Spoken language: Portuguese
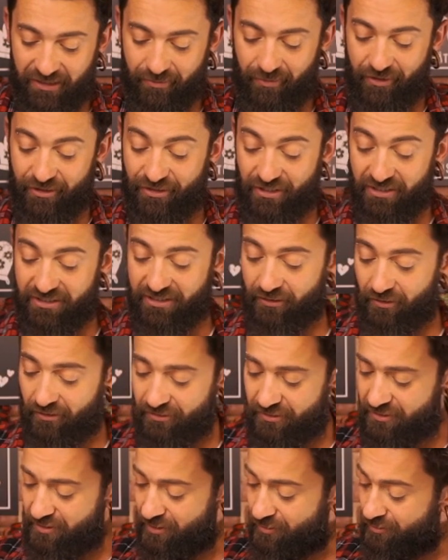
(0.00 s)
alimentícia.
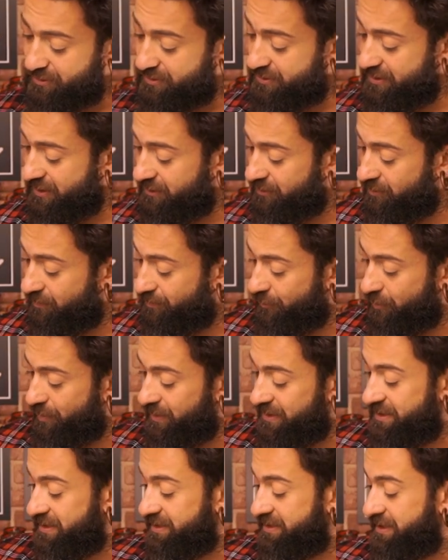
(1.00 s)
Nós estamos usando uma
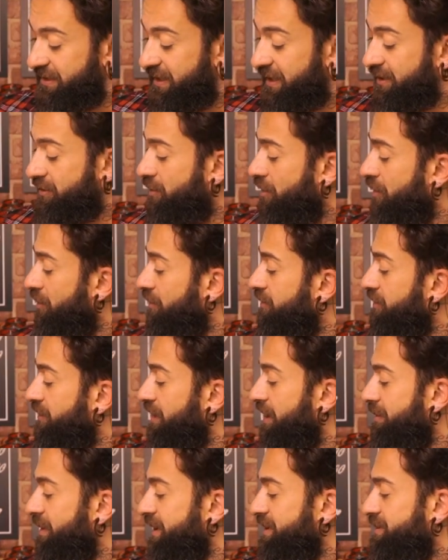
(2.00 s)
essência Dark Color,
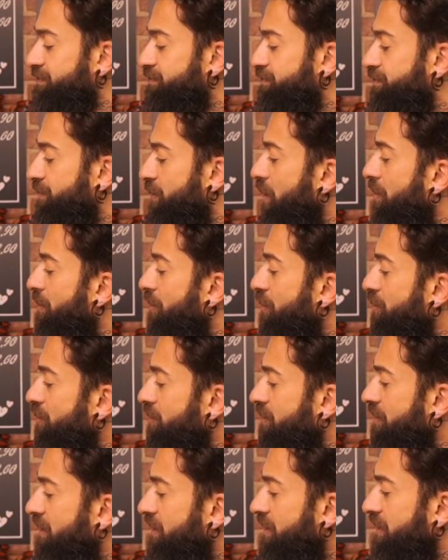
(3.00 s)
que é a mais comum,
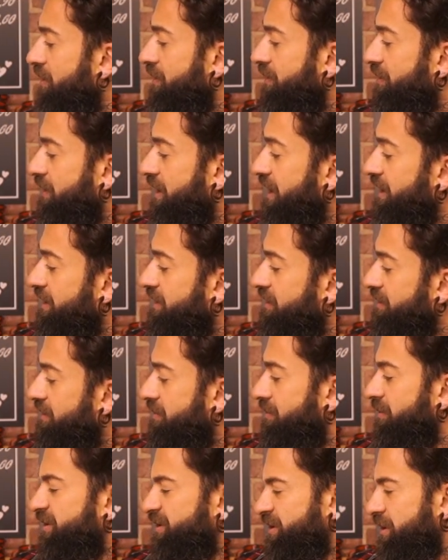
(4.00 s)
tá? E
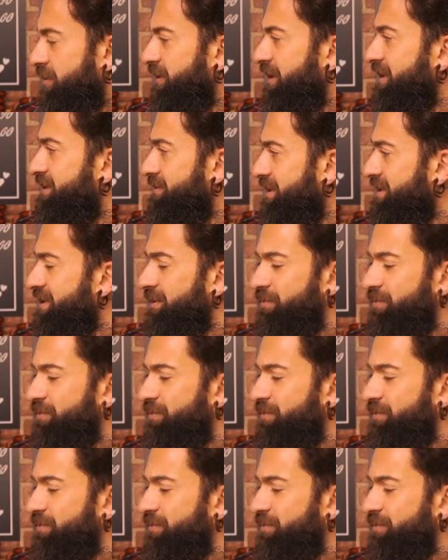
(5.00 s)
acho que é uma das mais